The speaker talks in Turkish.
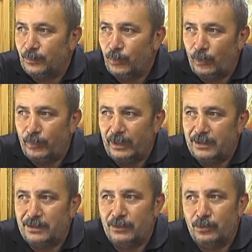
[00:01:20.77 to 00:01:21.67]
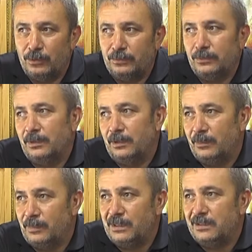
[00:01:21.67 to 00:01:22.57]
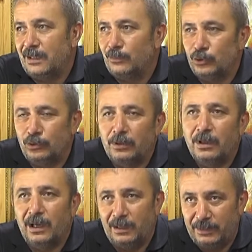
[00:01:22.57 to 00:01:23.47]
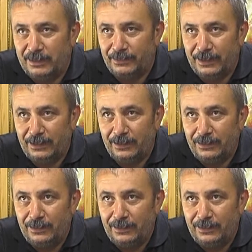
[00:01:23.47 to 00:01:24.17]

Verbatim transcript: Pompa enjektör e, bir dizel motorun kalbi demek.